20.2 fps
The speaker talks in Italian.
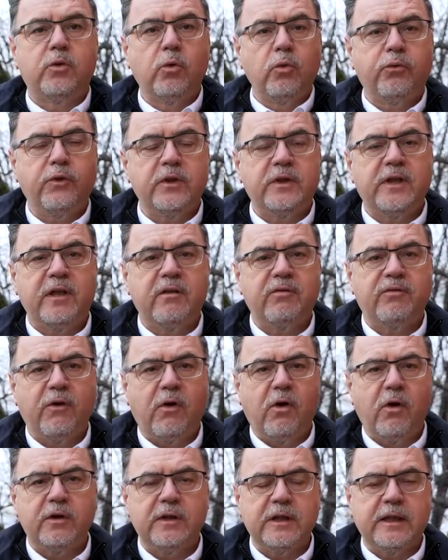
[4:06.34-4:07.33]
truffe
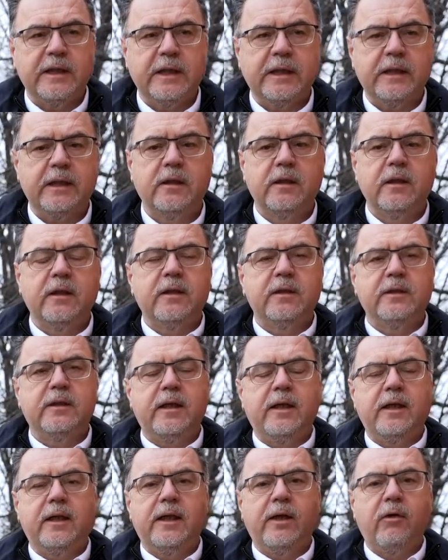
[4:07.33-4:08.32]
telefoniche,
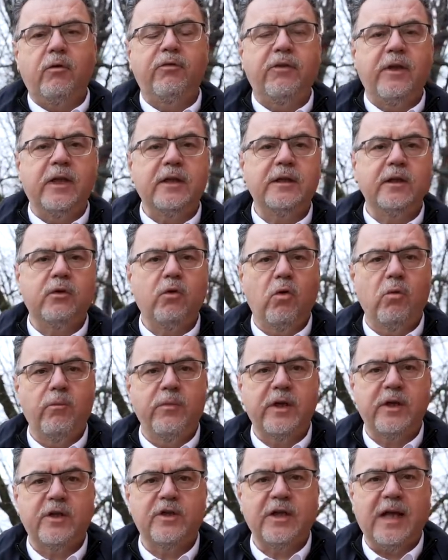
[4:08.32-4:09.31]
delle offerte
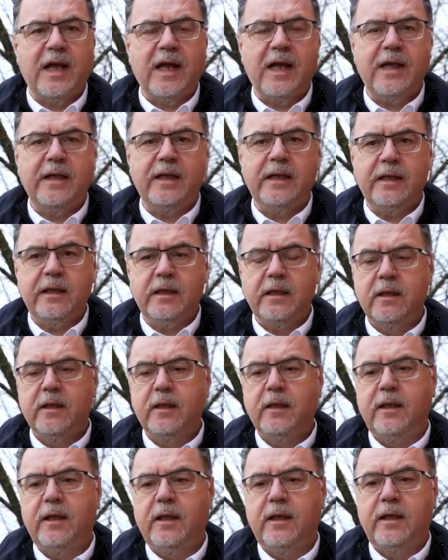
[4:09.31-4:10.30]
commerciali
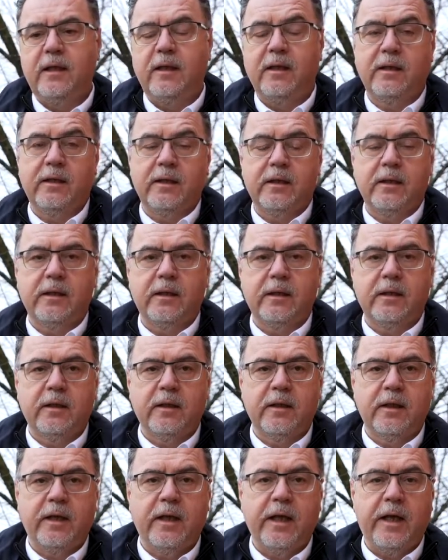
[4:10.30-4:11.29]
eh,
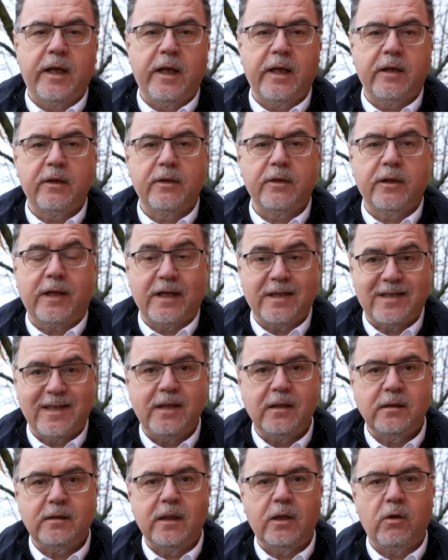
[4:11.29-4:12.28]
che
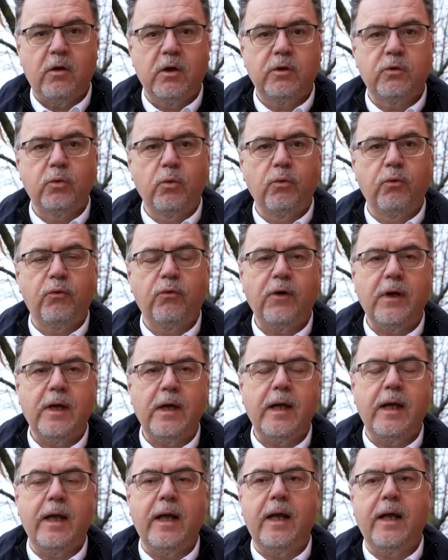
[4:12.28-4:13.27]
rasentano la
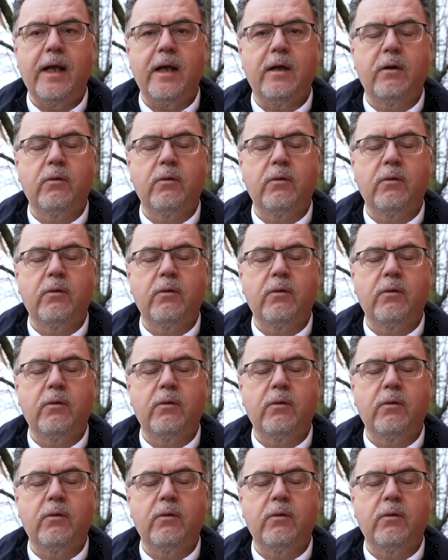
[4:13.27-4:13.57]
truffa è